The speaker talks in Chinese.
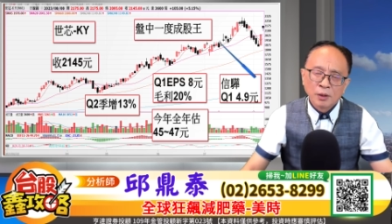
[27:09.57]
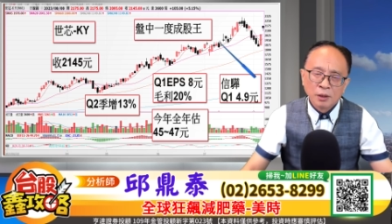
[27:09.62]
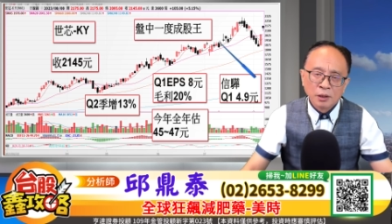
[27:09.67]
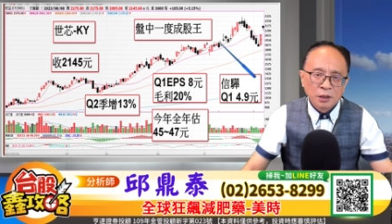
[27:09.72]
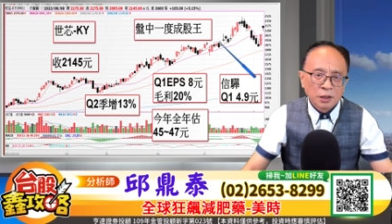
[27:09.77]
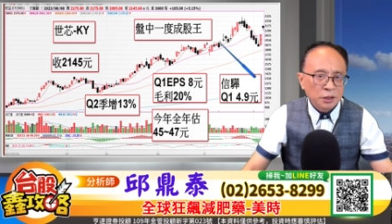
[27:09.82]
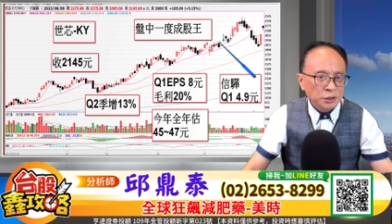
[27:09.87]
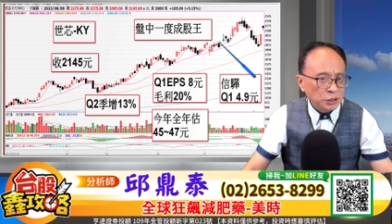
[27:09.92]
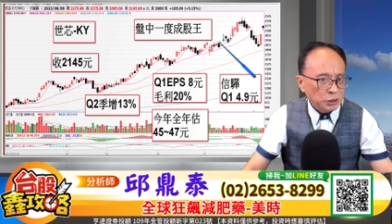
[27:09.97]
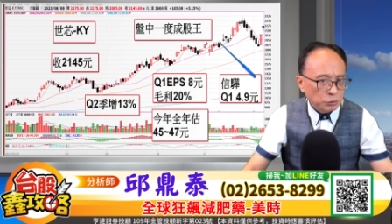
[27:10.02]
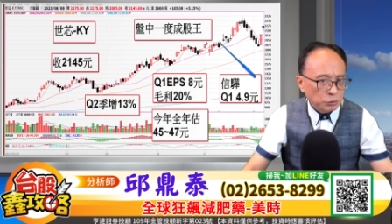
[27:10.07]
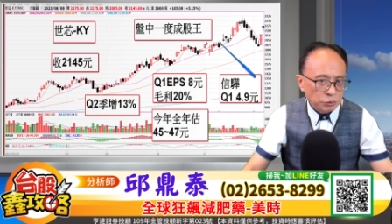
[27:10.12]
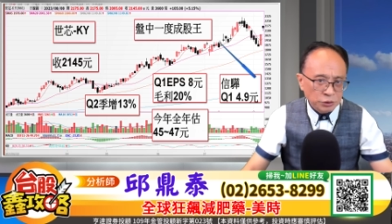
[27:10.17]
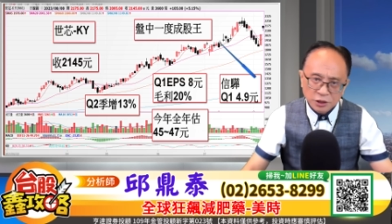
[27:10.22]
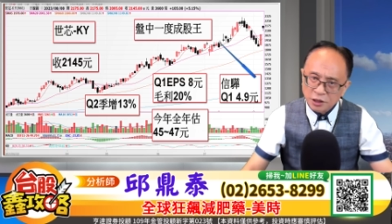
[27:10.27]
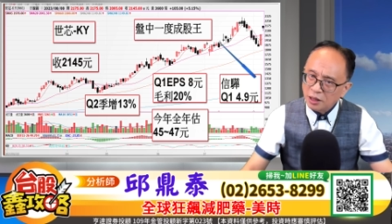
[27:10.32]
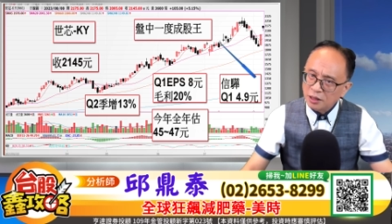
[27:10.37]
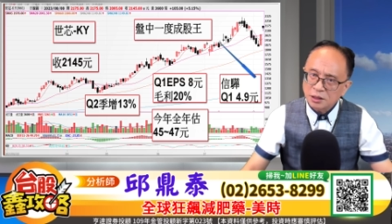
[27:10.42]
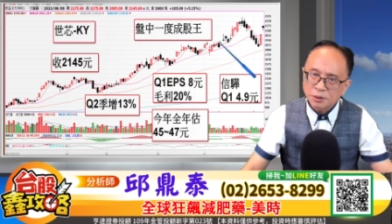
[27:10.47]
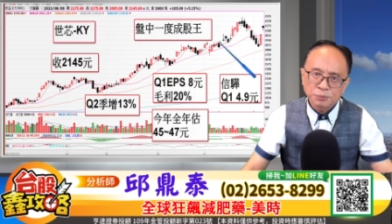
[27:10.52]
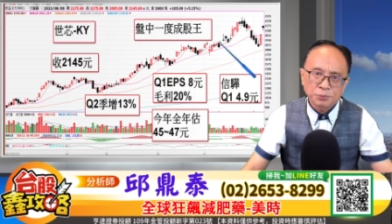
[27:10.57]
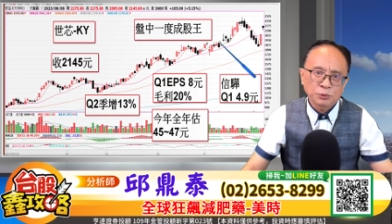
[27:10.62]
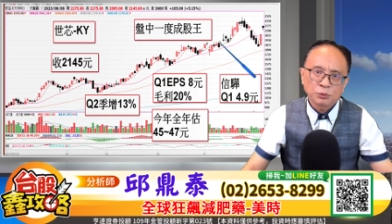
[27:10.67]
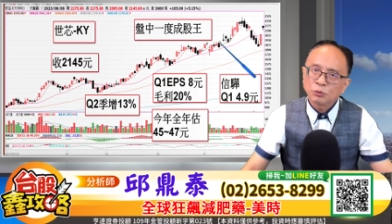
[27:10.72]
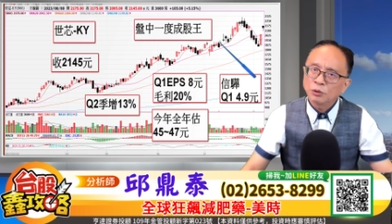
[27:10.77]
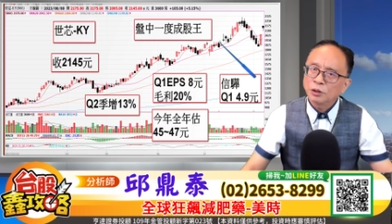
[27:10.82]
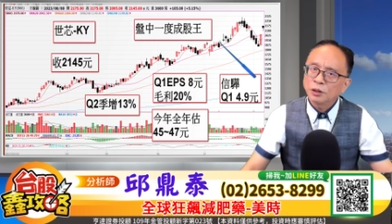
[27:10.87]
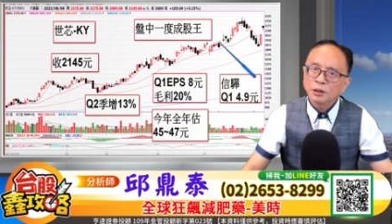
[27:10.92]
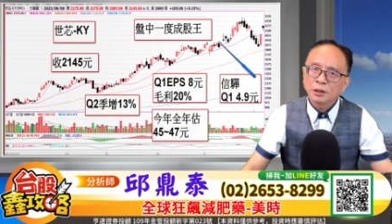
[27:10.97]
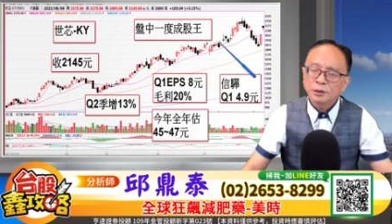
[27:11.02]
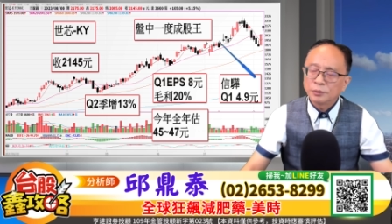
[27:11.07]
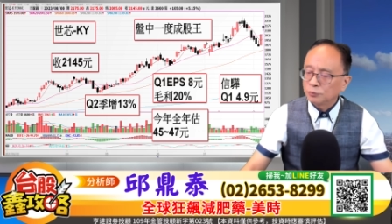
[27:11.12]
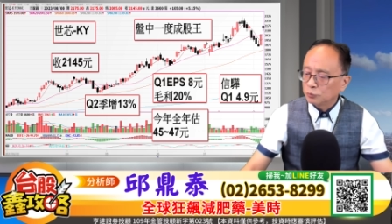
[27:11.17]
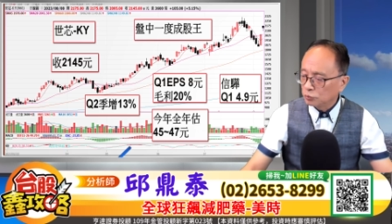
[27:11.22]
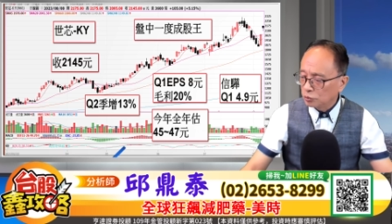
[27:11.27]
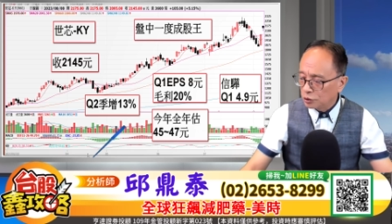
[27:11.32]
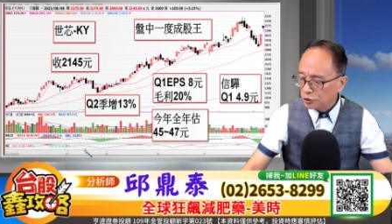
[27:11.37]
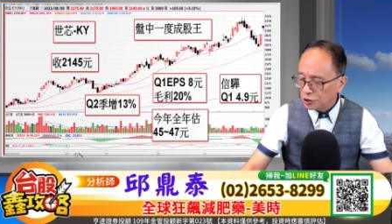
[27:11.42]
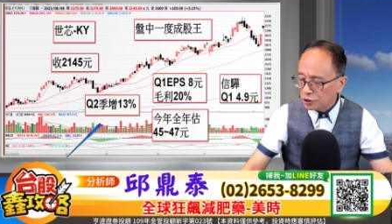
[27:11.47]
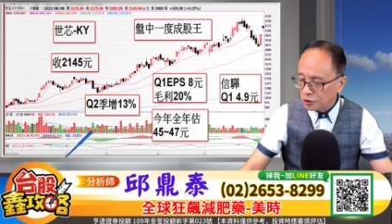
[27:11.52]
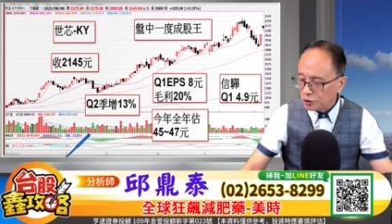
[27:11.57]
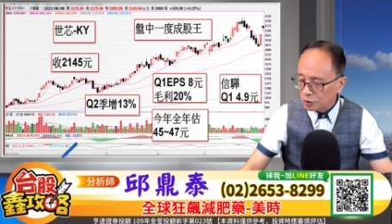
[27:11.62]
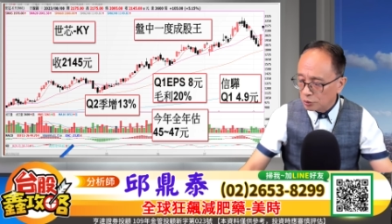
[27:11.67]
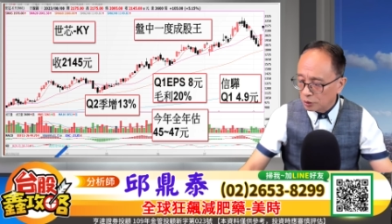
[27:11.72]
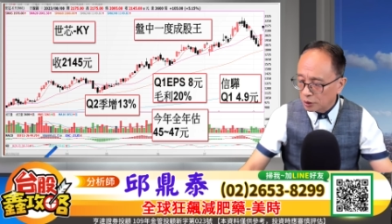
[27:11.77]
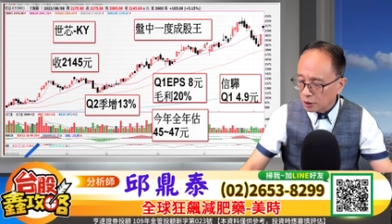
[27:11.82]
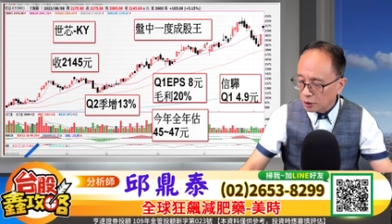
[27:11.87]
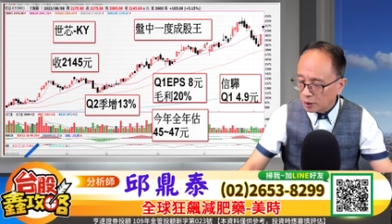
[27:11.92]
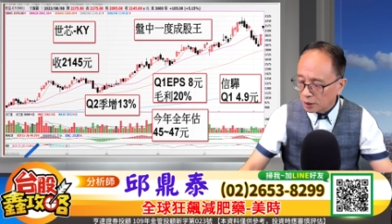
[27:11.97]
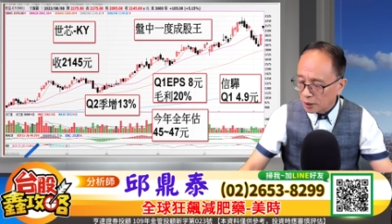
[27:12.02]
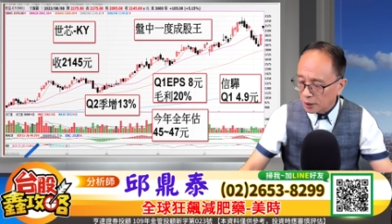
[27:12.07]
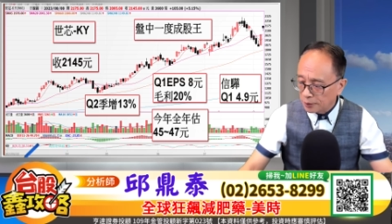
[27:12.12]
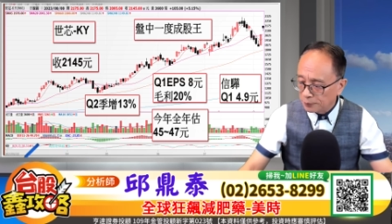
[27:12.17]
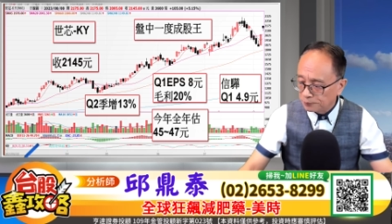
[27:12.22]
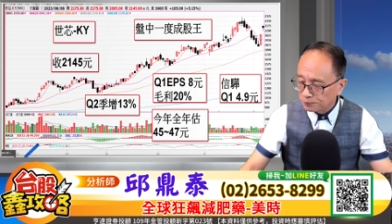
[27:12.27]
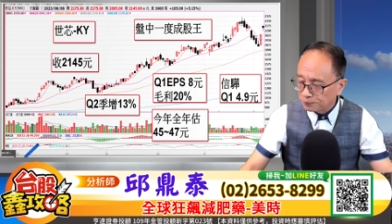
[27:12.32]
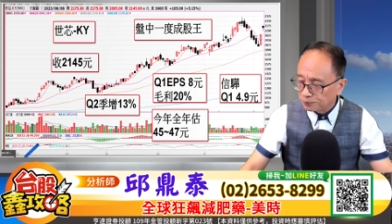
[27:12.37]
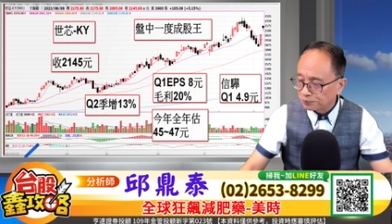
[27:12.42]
科技股这样是不对的。五二七四，我拿给大家看，